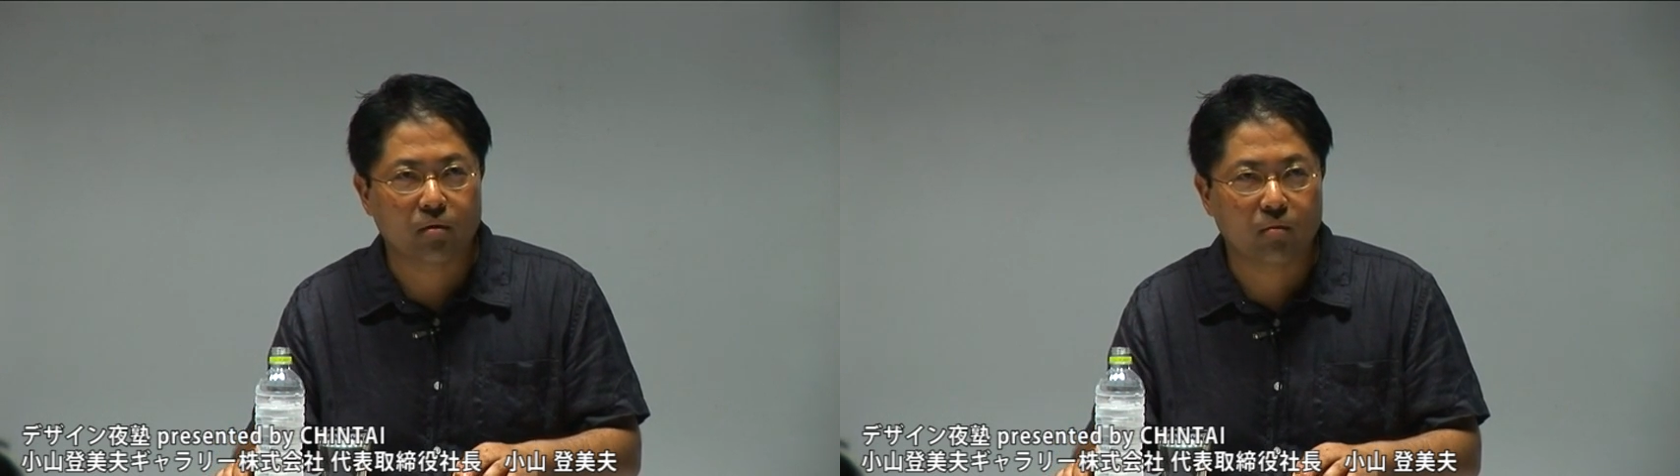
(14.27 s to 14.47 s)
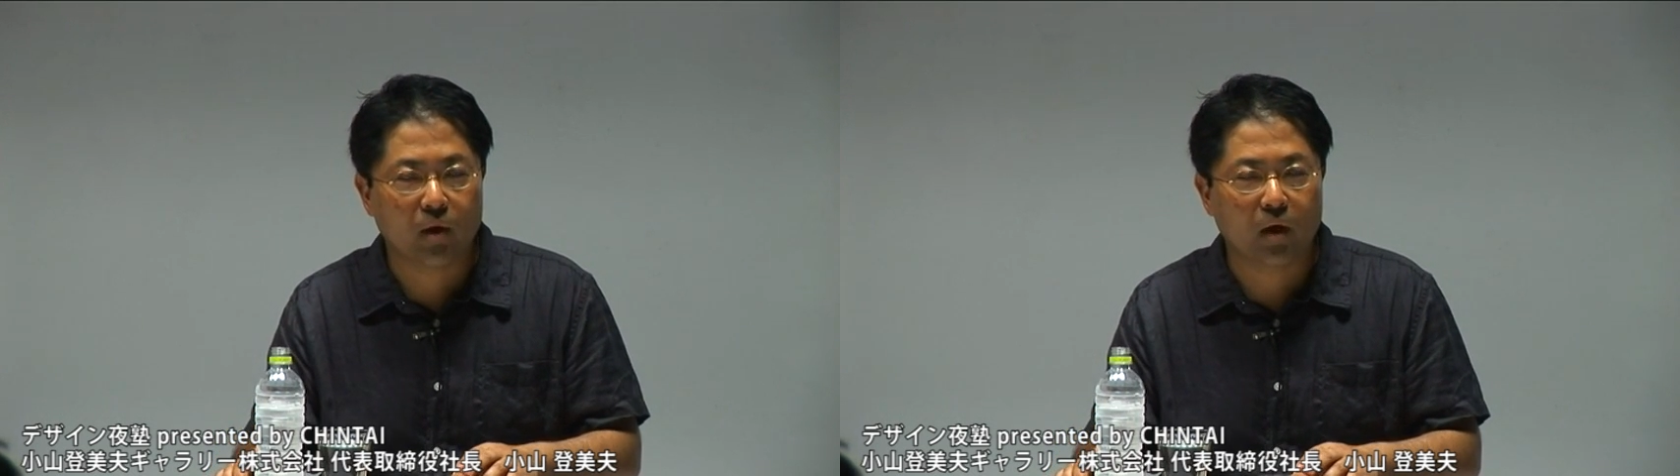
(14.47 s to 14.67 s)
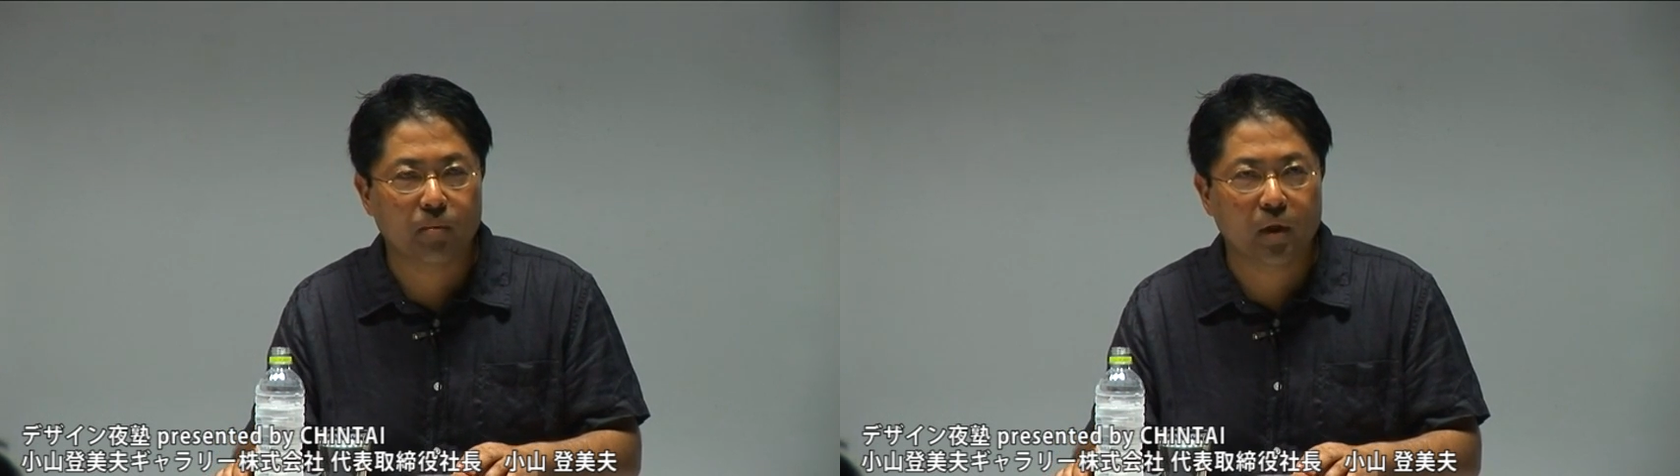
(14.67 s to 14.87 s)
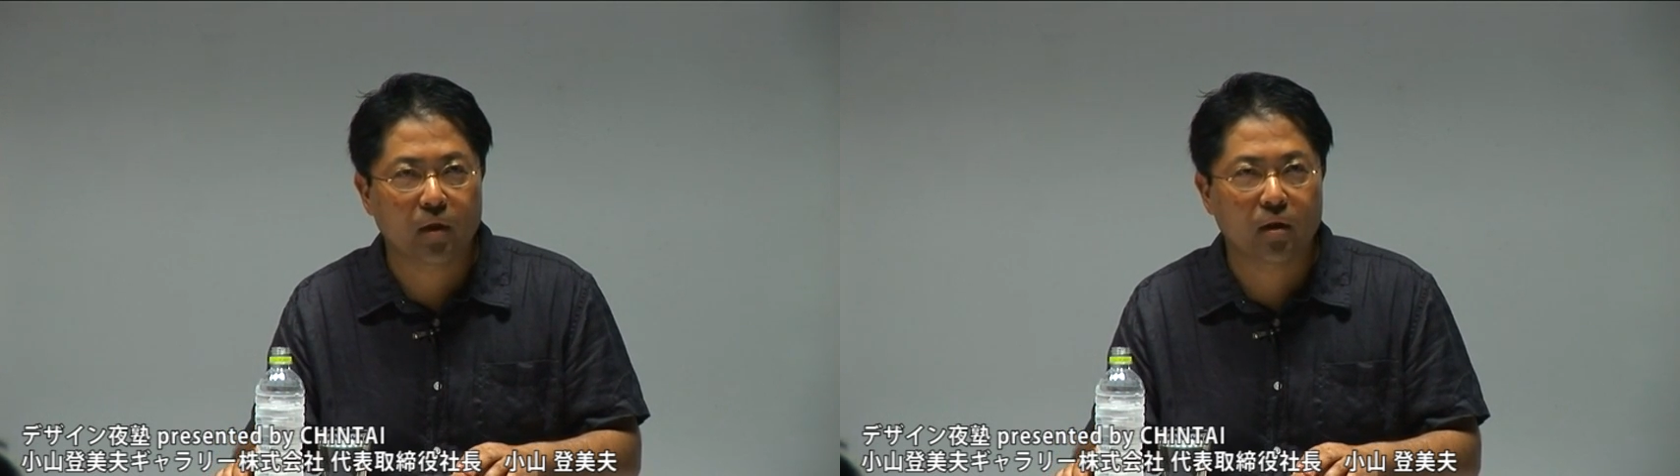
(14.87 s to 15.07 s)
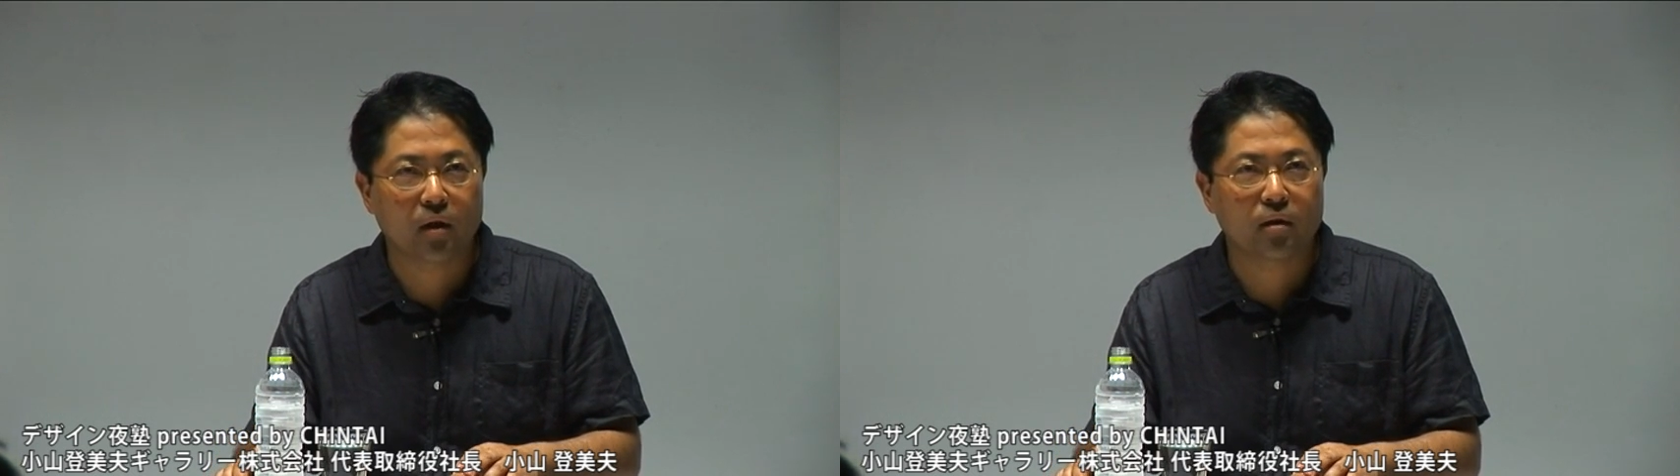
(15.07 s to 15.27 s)
ていうのが
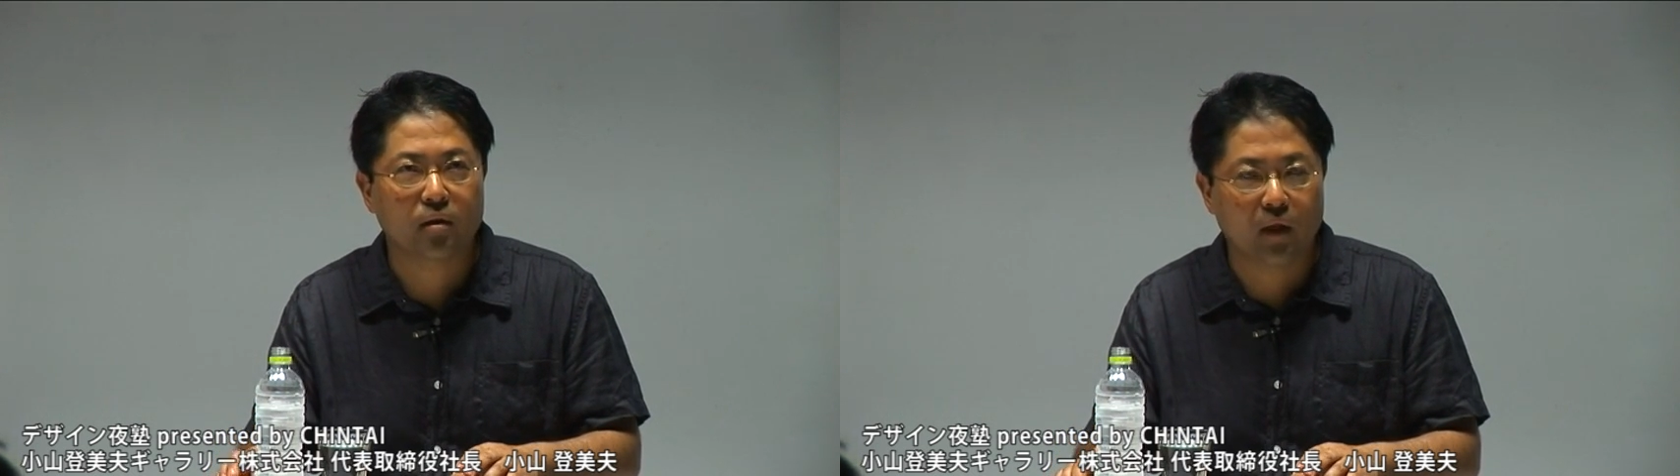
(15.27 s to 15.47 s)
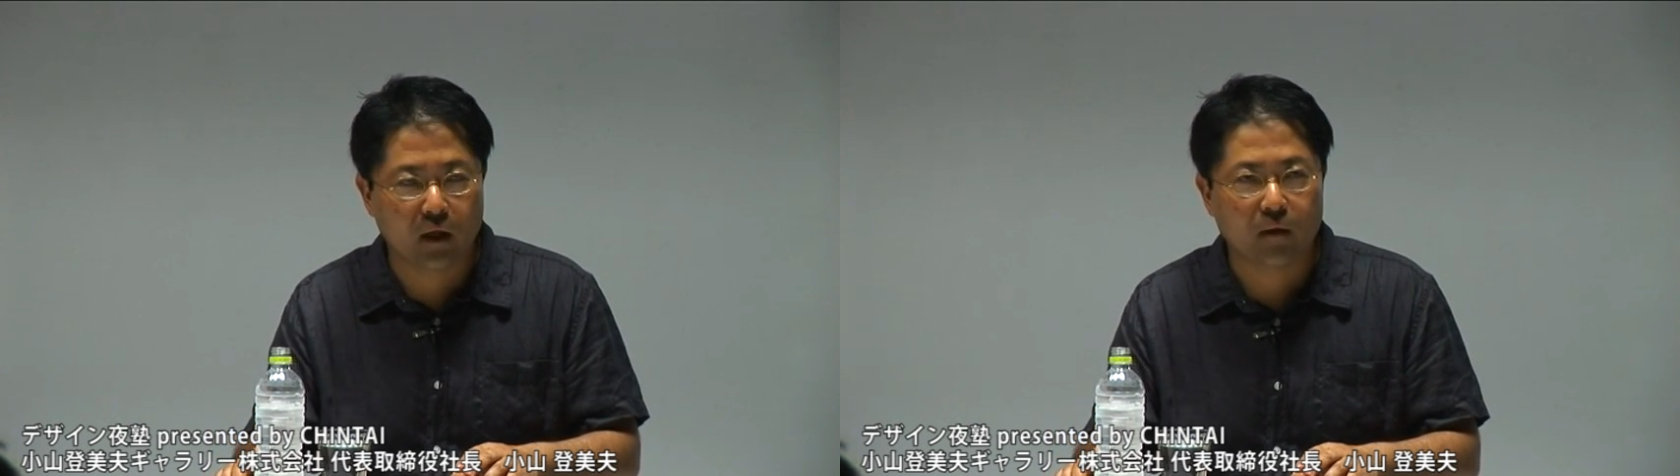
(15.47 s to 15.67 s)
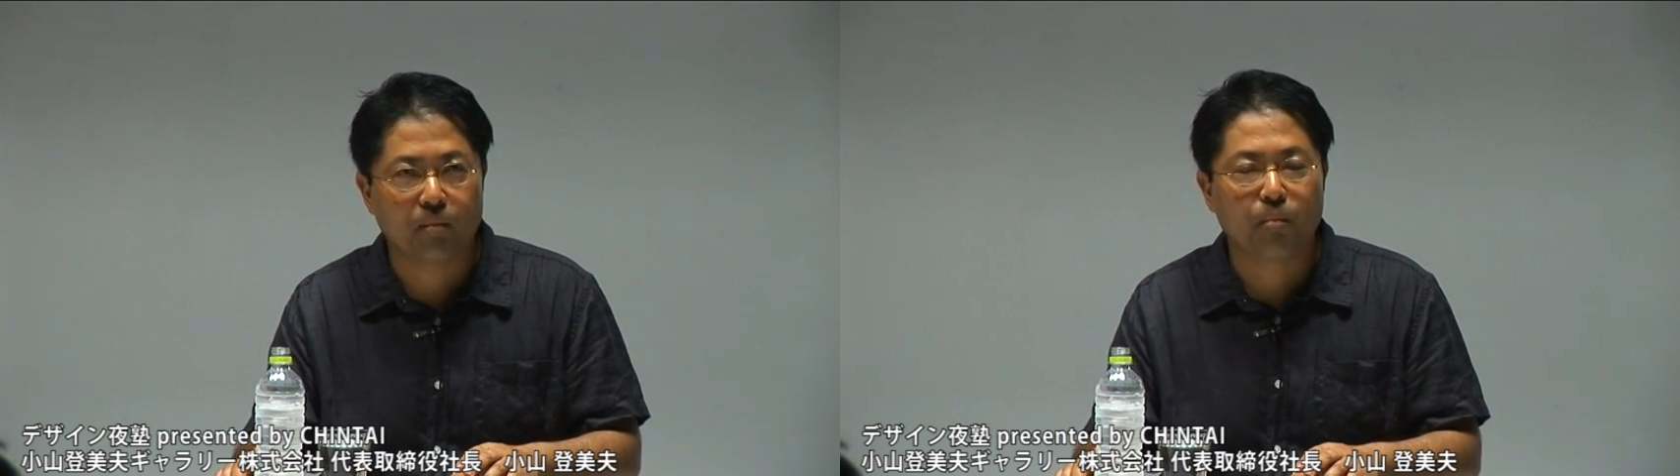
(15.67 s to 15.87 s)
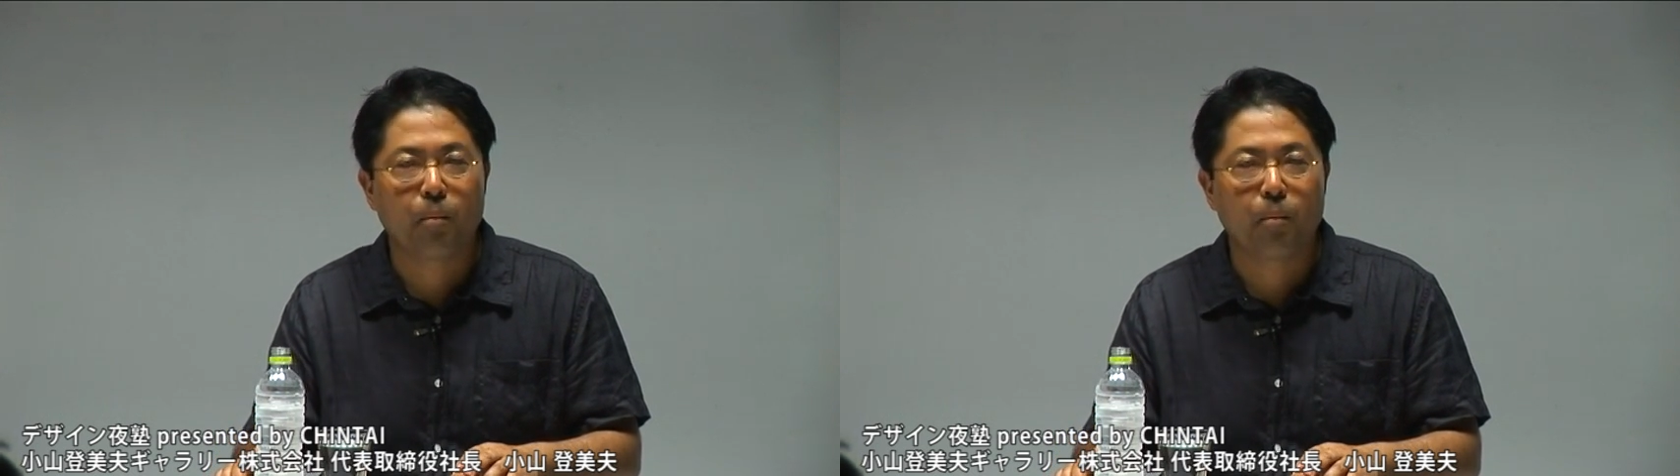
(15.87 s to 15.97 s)
アメリカであって、